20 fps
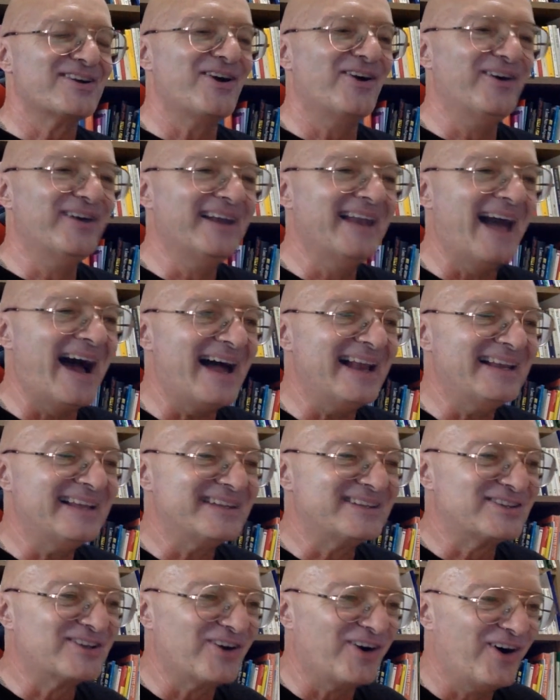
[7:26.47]
con
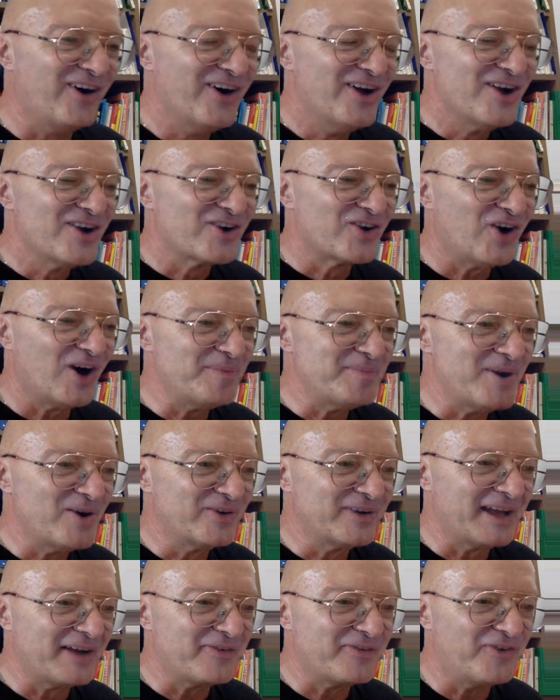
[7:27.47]
l'alito come
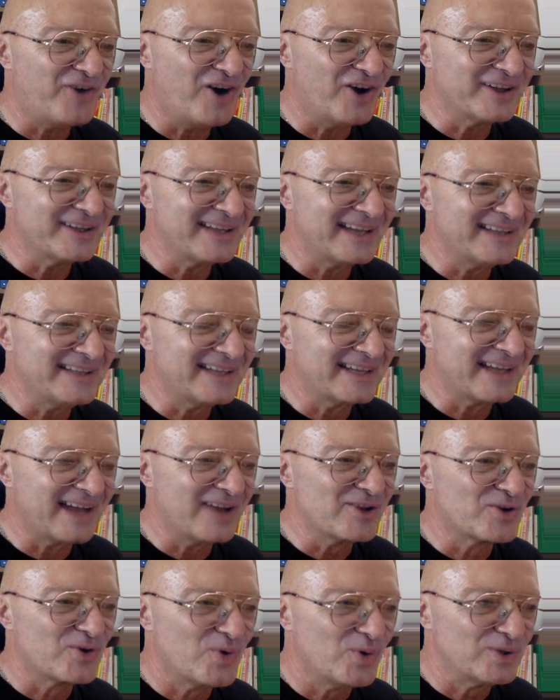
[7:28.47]
una fogna di
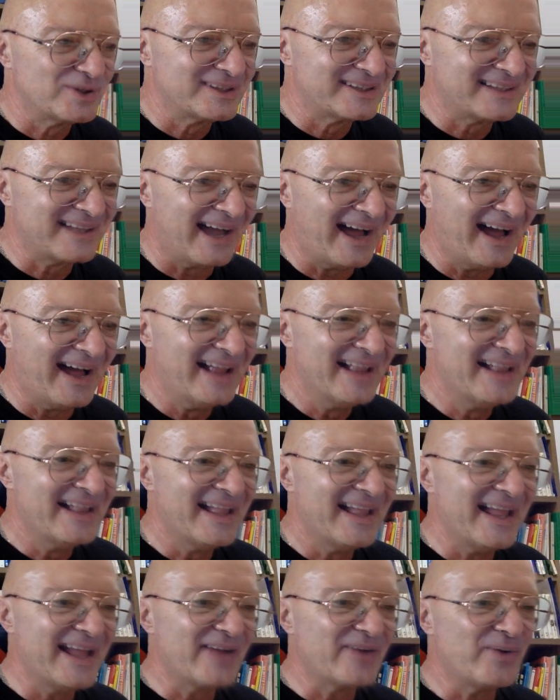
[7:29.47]
Calcutta.
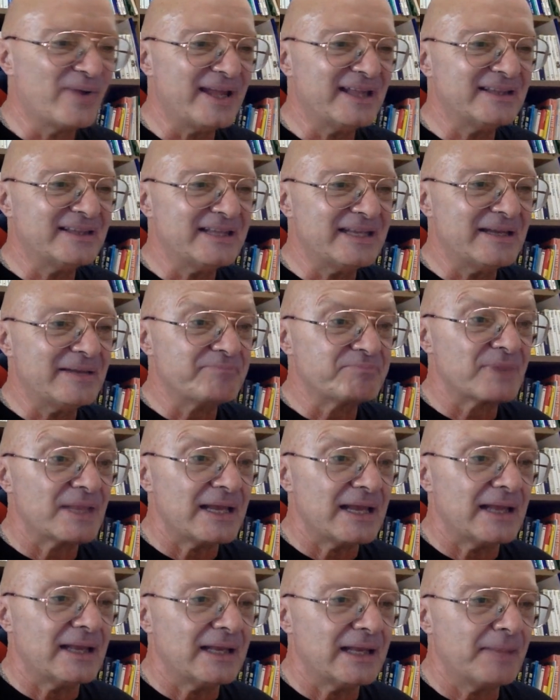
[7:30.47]
E quindi
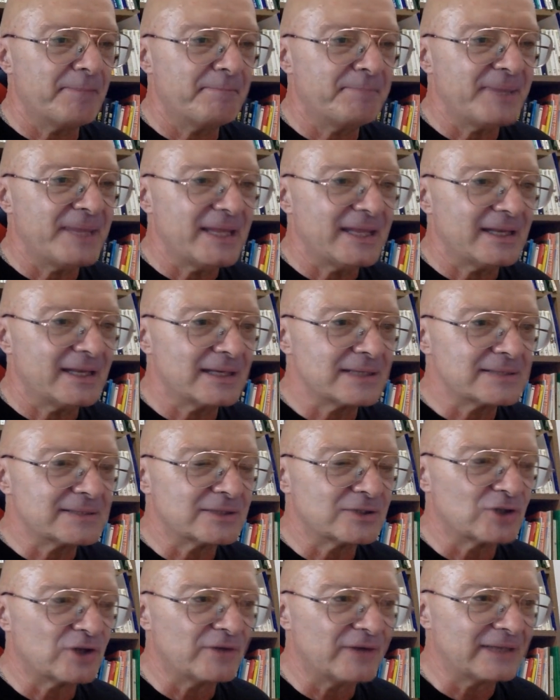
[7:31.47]
eh, la pina si
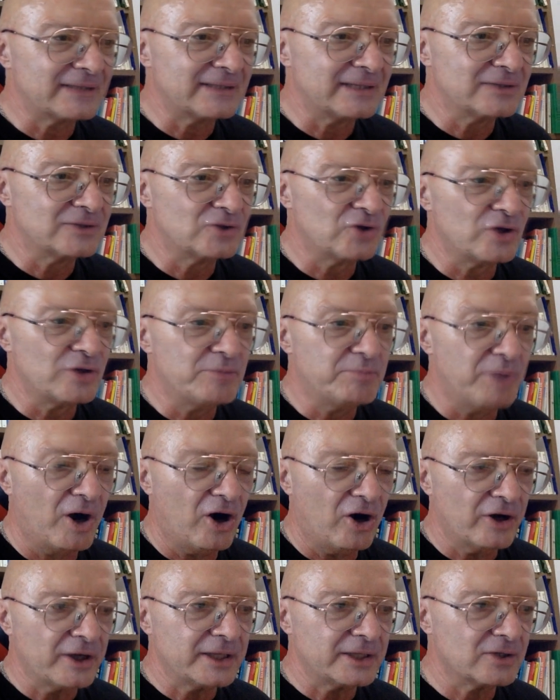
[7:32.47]
è trovata al toy
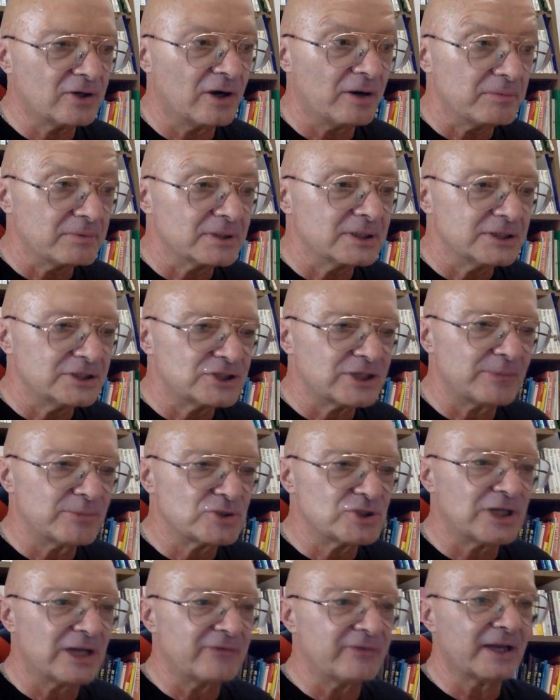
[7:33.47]
boy, no?
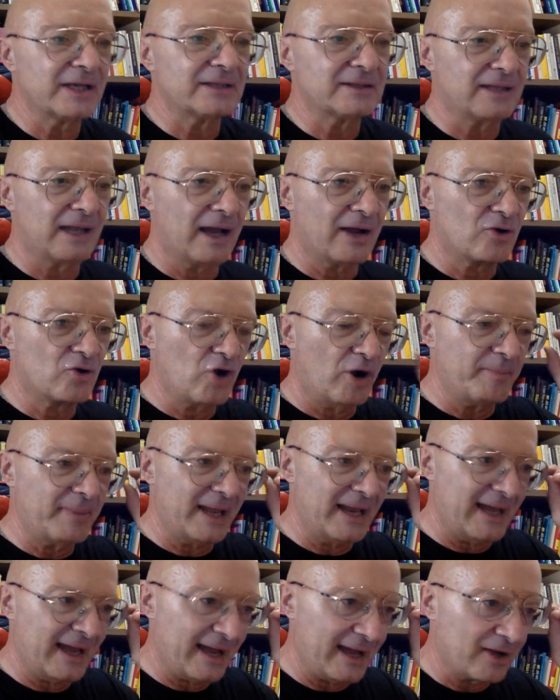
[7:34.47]
Diciamoci la verità,
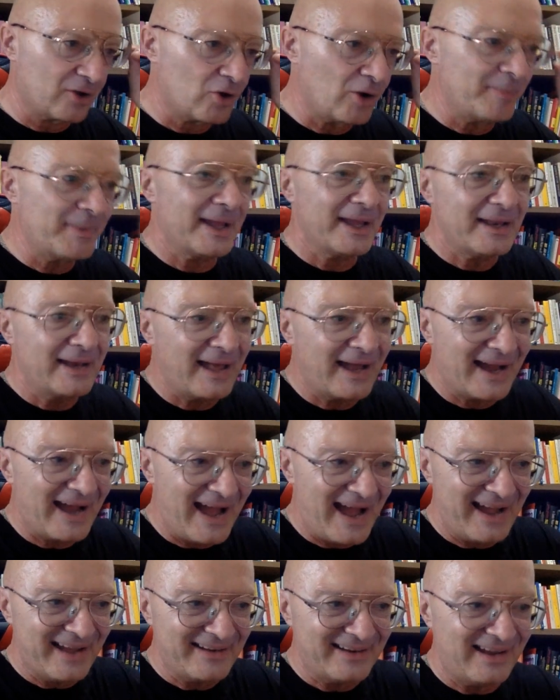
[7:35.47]
come la, come la
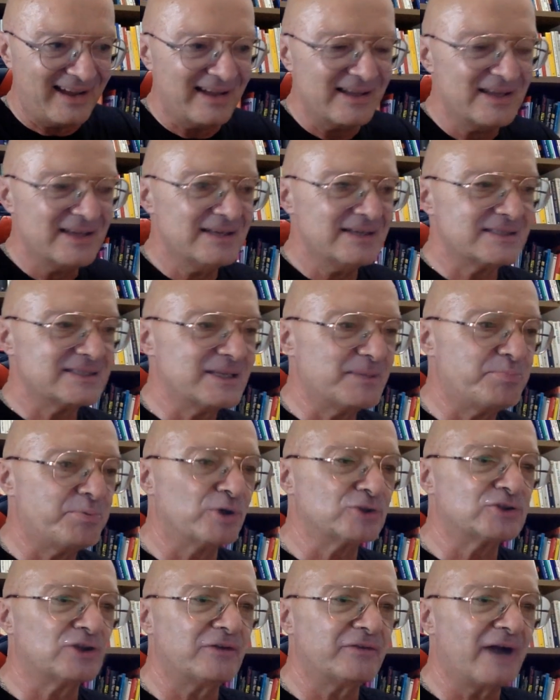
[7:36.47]
rana si
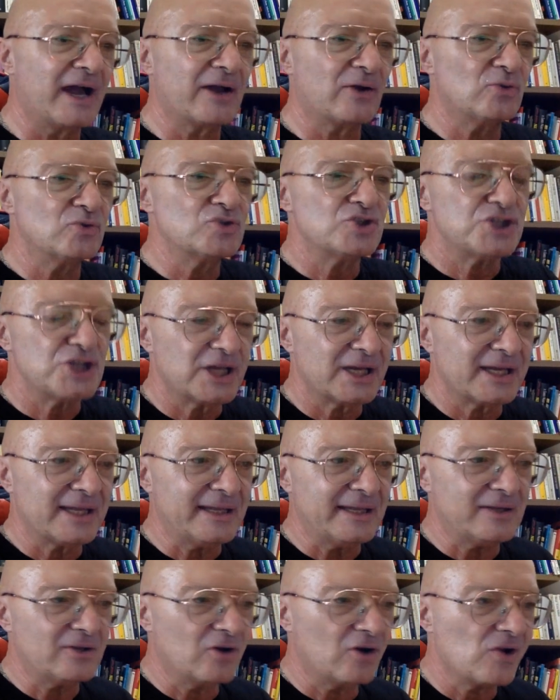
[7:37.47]
può trovare un
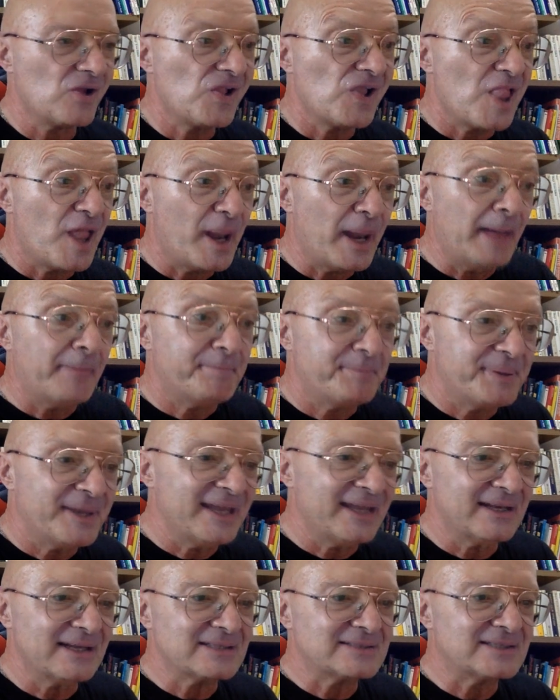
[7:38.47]
girino, la
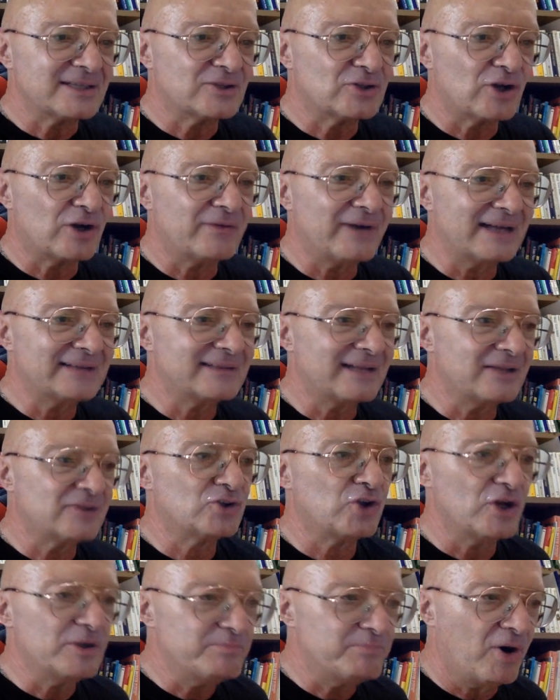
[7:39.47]
pina si è trovata al
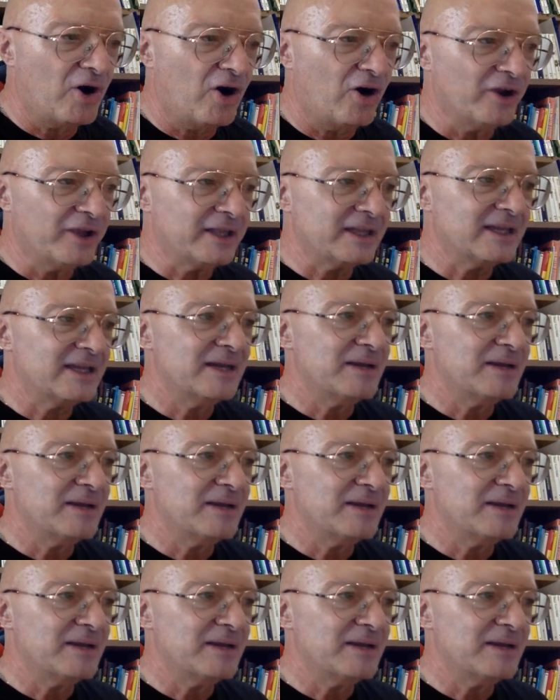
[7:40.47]
toy boy